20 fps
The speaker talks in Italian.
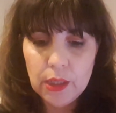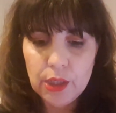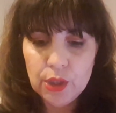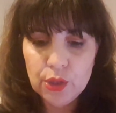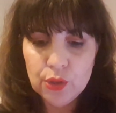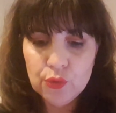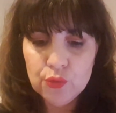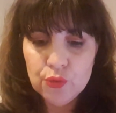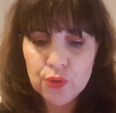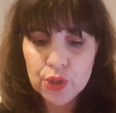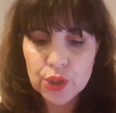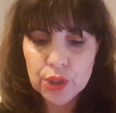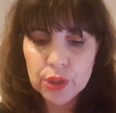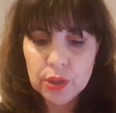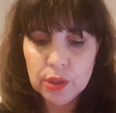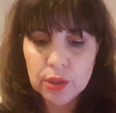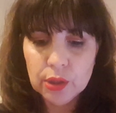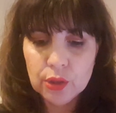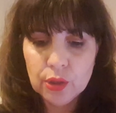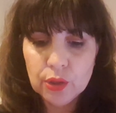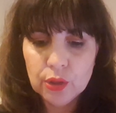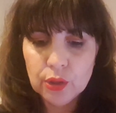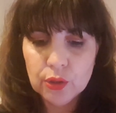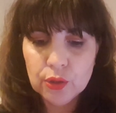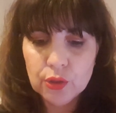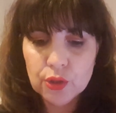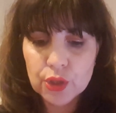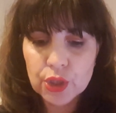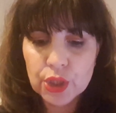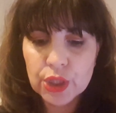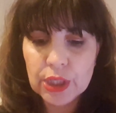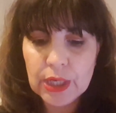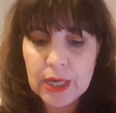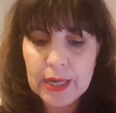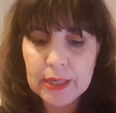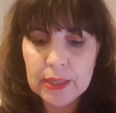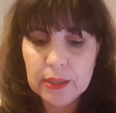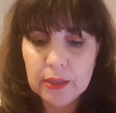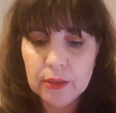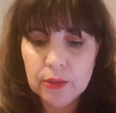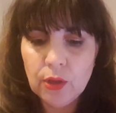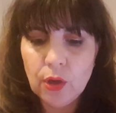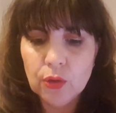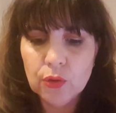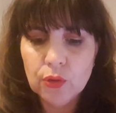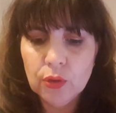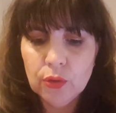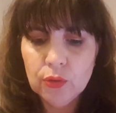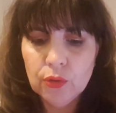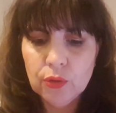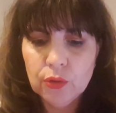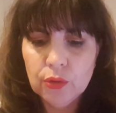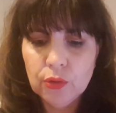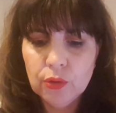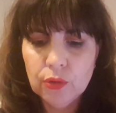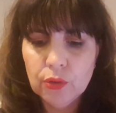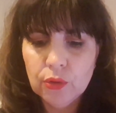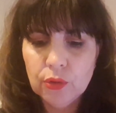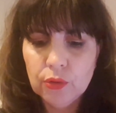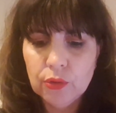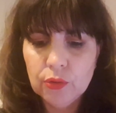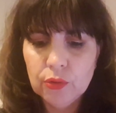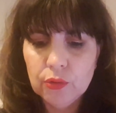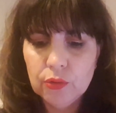i Rouge Coco, Shine, no, Coco,